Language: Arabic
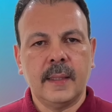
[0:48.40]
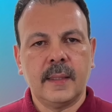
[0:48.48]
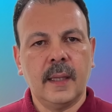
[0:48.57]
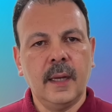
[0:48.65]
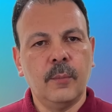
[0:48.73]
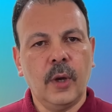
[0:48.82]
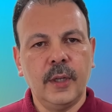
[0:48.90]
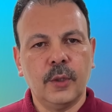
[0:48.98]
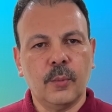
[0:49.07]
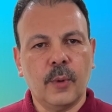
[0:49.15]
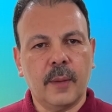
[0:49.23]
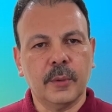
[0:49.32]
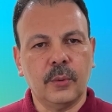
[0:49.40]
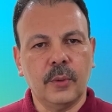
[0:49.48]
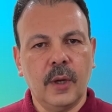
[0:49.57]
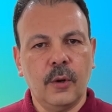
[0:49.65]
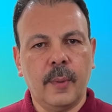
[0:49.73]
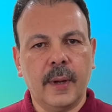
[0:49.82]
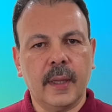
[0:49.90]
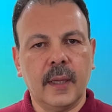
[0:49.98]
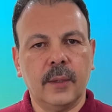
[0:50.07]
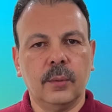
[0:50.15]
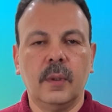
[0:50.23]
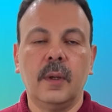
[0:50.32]
السلام عليكم ورحمة الله وبركاته
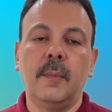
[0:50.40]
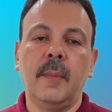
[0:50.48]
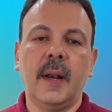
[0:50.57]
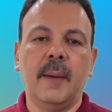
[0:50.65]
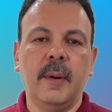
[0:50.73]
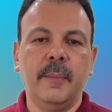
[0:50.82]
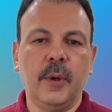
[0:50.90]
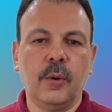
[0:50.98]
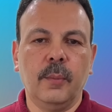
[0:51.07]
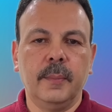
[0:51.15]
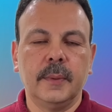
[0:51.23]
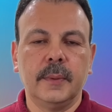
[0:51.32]
مرحبا بكم